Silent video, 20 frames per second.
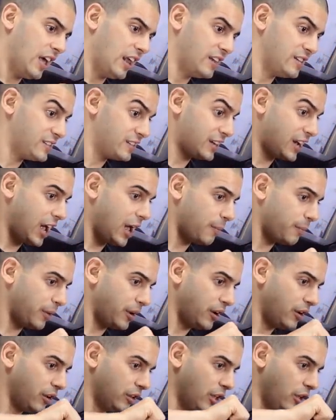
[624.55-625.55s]
ela
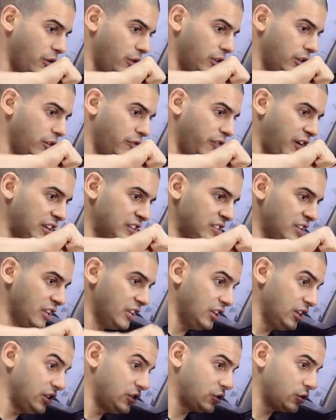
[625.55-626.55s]
escapa. O que, que o guidão faz?
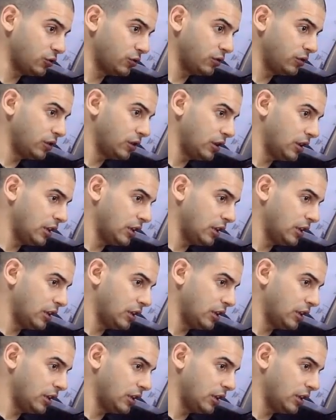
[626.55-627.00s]
Isso.